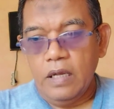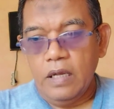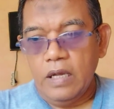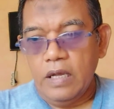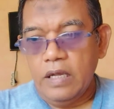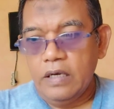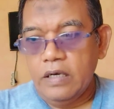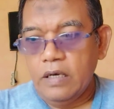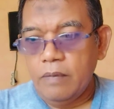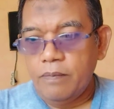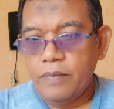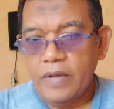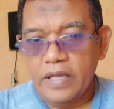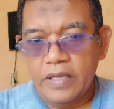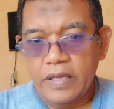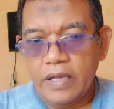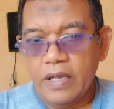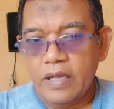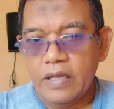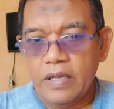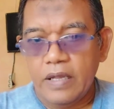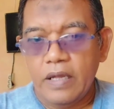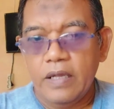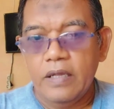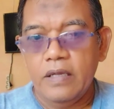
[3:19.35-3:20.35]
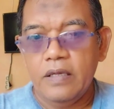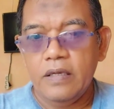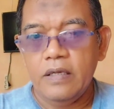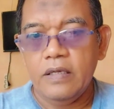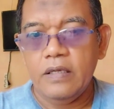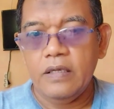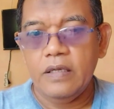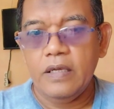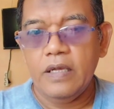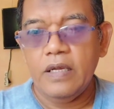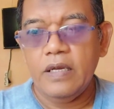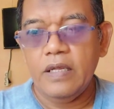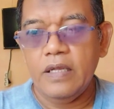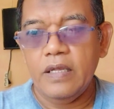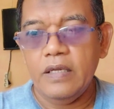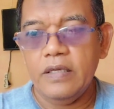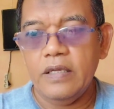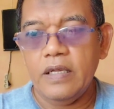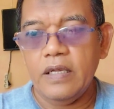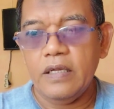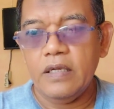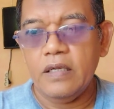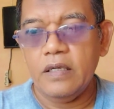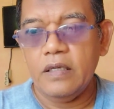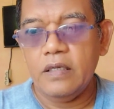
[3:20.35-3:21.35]
Ada banyak ya hal-hal
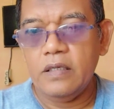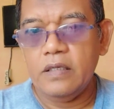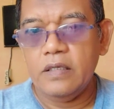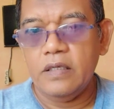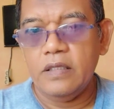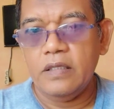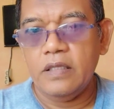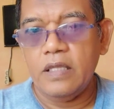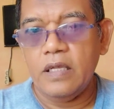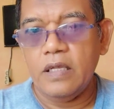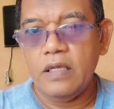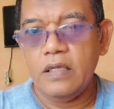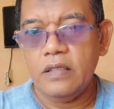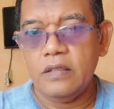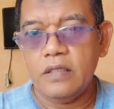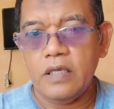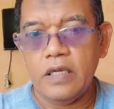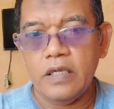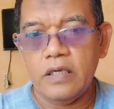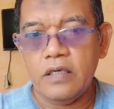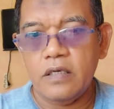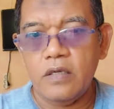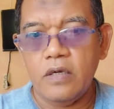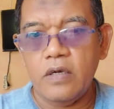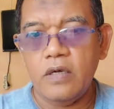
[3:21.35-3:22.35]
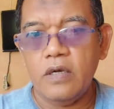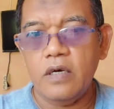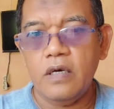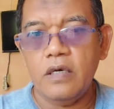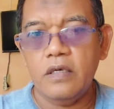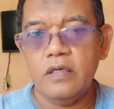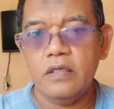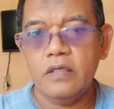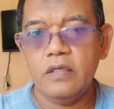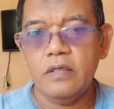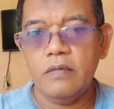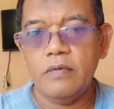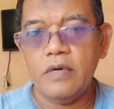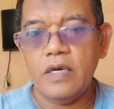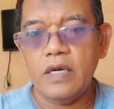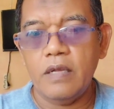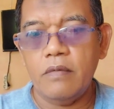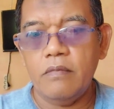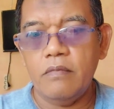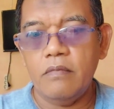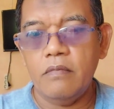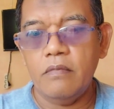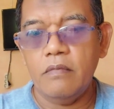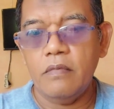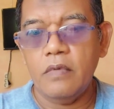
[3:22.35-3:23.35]
yang kita teledor
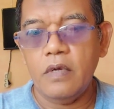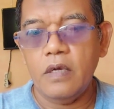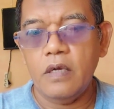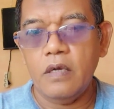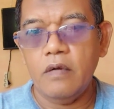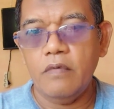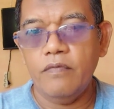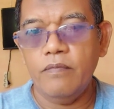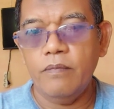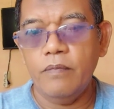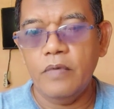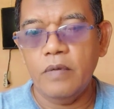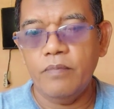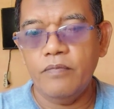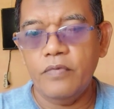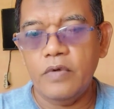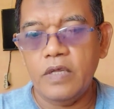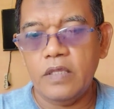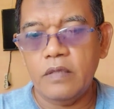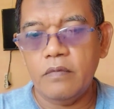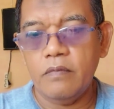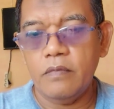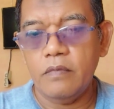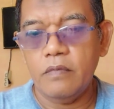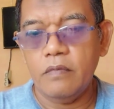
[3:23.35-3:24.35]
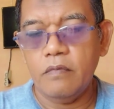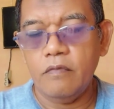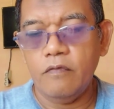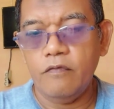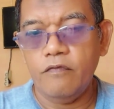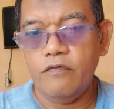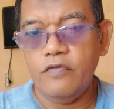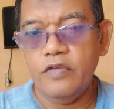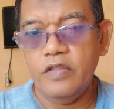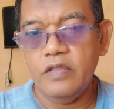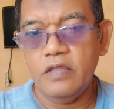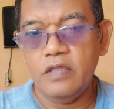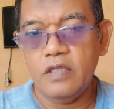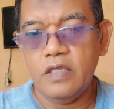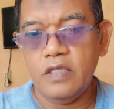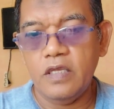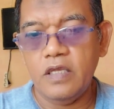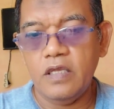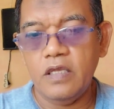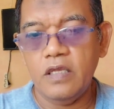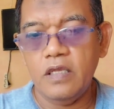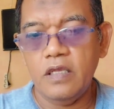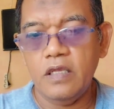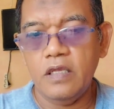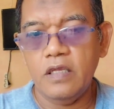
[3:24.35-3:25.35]
dalam uh, membuat
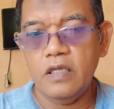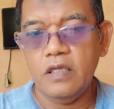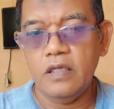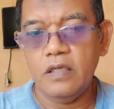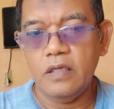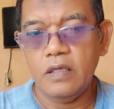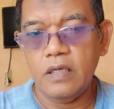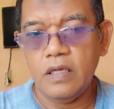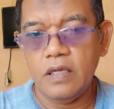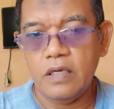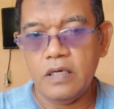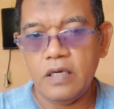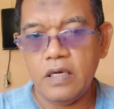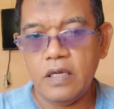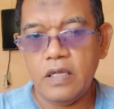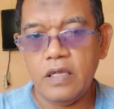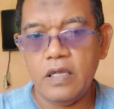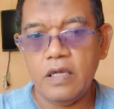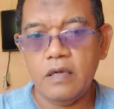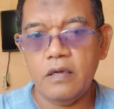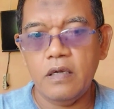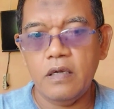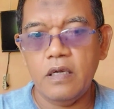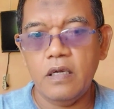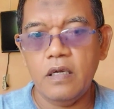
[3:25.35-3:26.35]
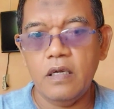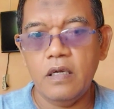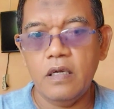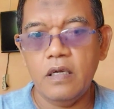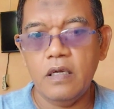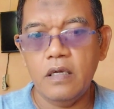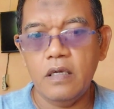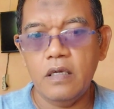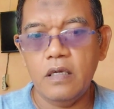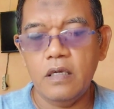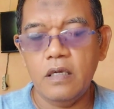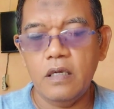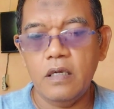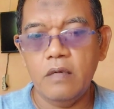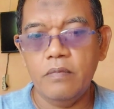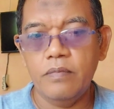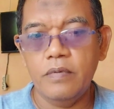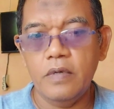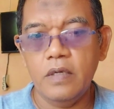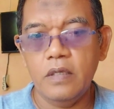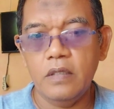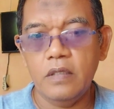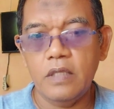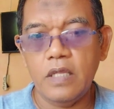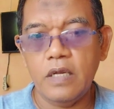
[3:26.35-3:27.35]
fiti, ada yang uh,
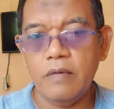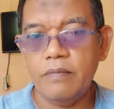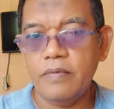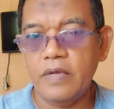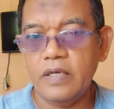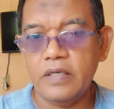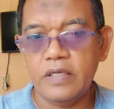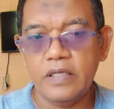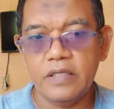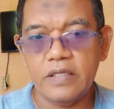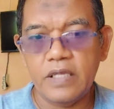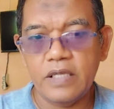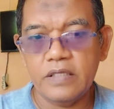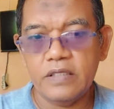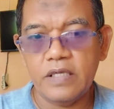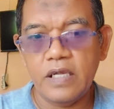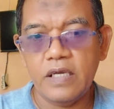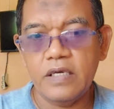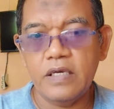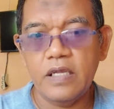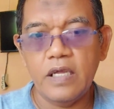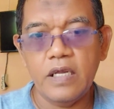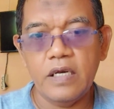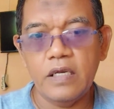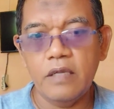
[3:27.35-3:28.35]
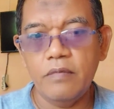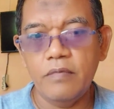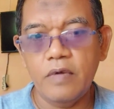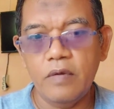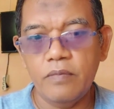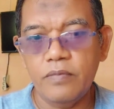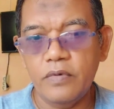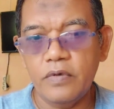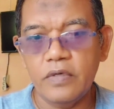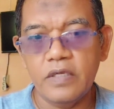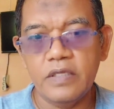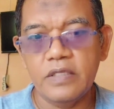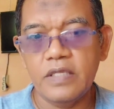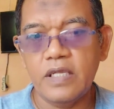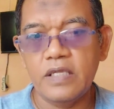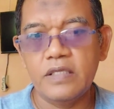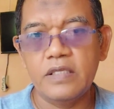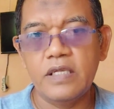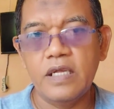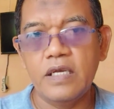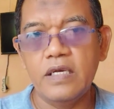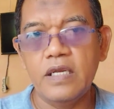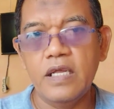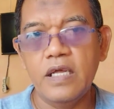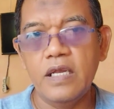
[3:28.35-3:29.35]
apa tanpa kita sadari maupun kita
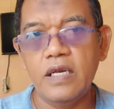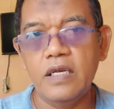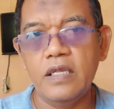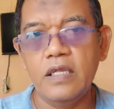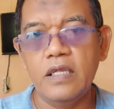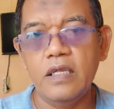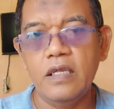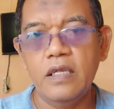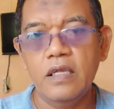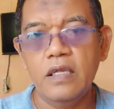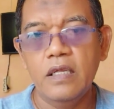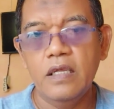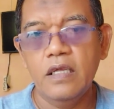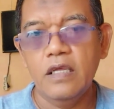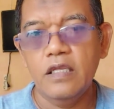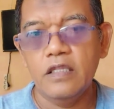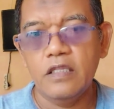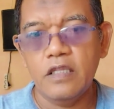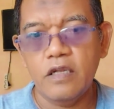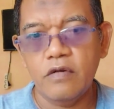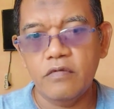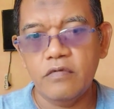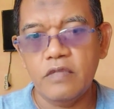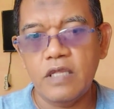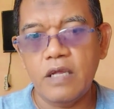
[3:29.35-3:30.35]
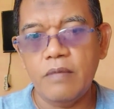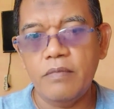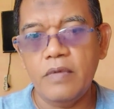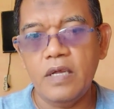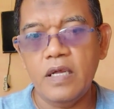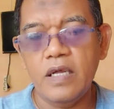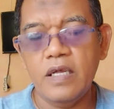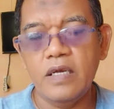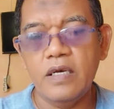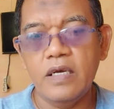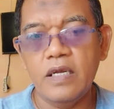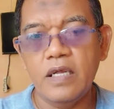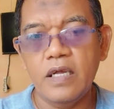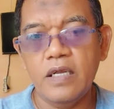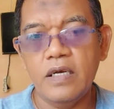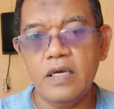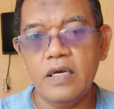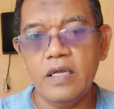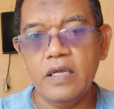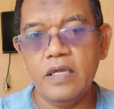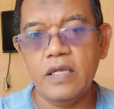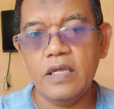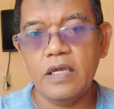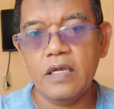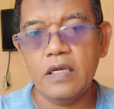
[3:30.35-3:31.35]
sadari, terutama
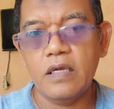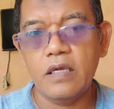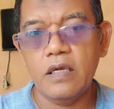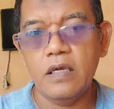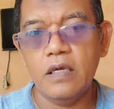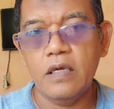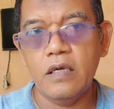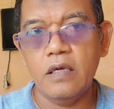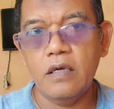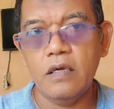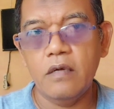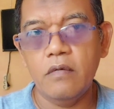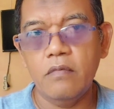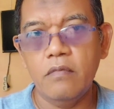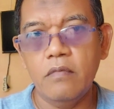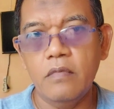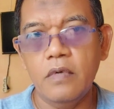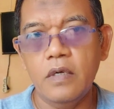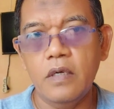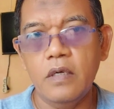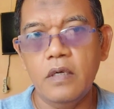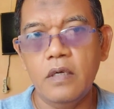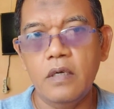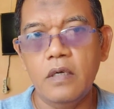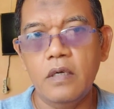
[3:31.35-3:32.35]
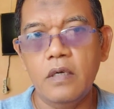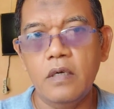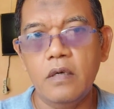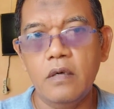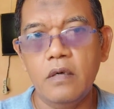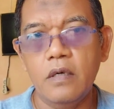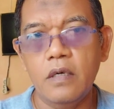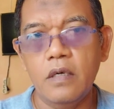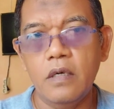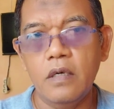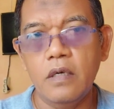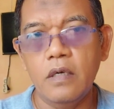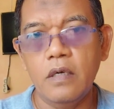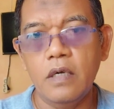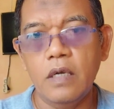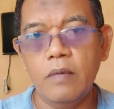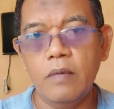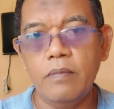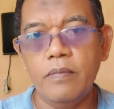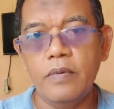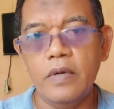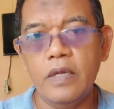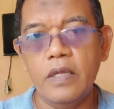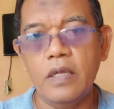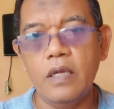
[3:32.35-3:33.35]
anda-anda yang uh, me, uh,
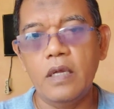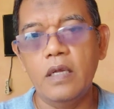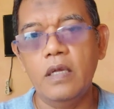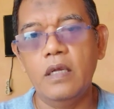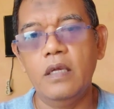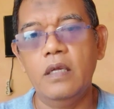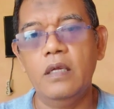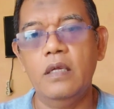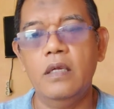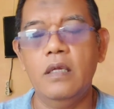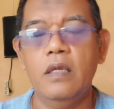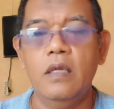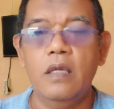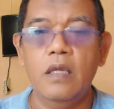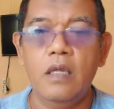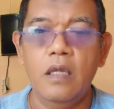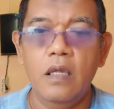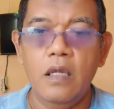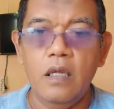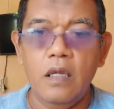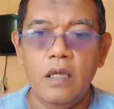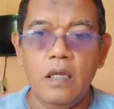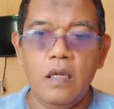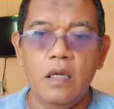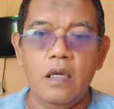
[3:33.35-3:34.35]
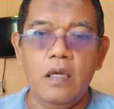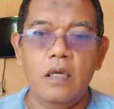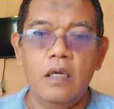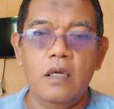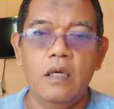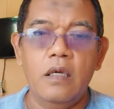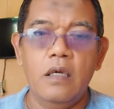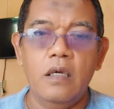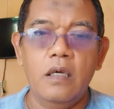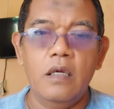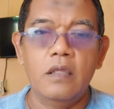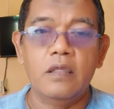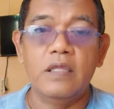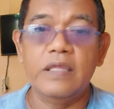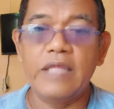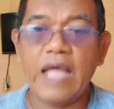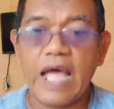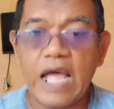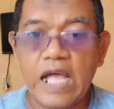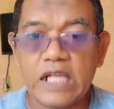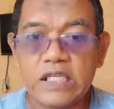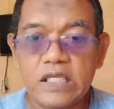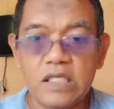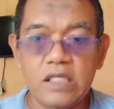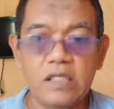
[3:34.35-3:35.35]
apa ya uh,
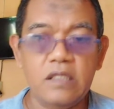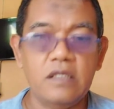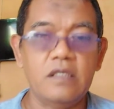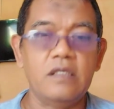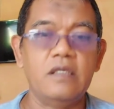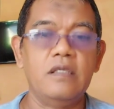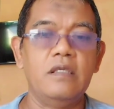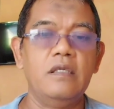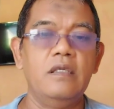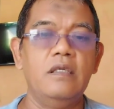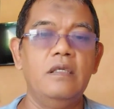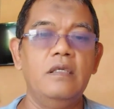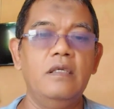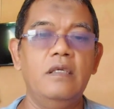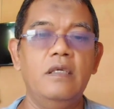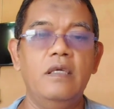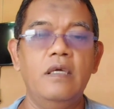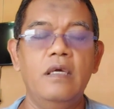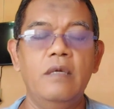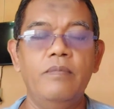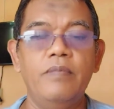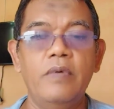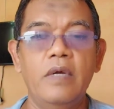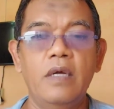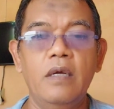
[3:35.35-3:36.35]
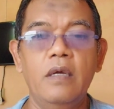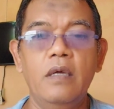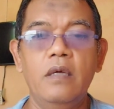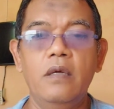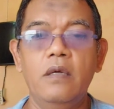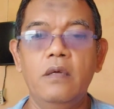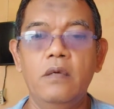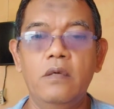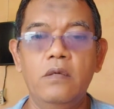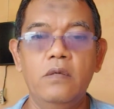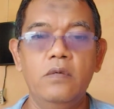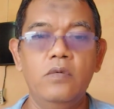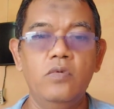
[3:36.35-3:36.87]
tas apa